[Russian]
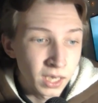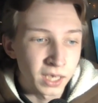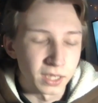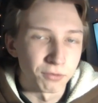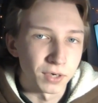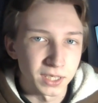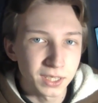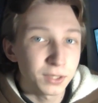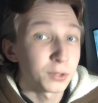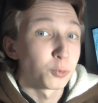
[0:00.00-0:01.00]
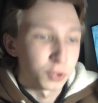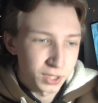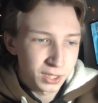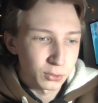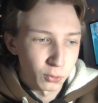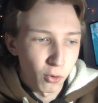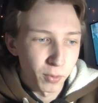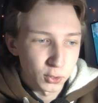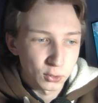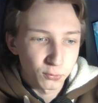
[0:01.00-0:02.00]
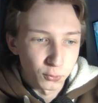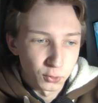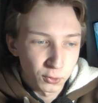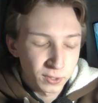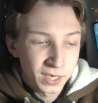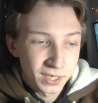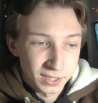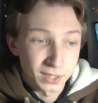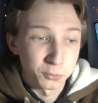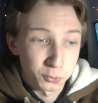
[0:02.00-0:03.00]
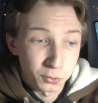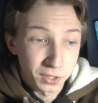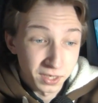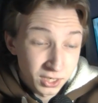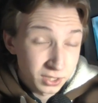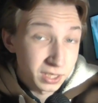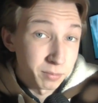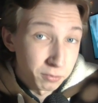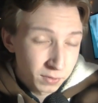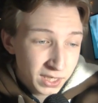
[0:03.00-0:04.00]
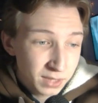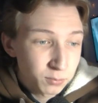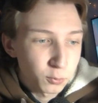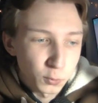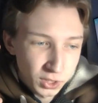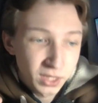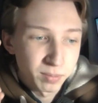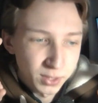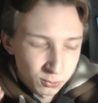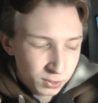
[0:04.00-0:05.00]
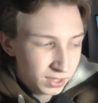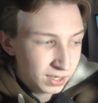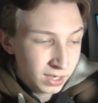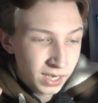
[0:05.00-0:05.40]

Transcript: Дэйв Касила уже не с нулем очков уйдет с этого турнира, даже если мы вылетим уже не позорно,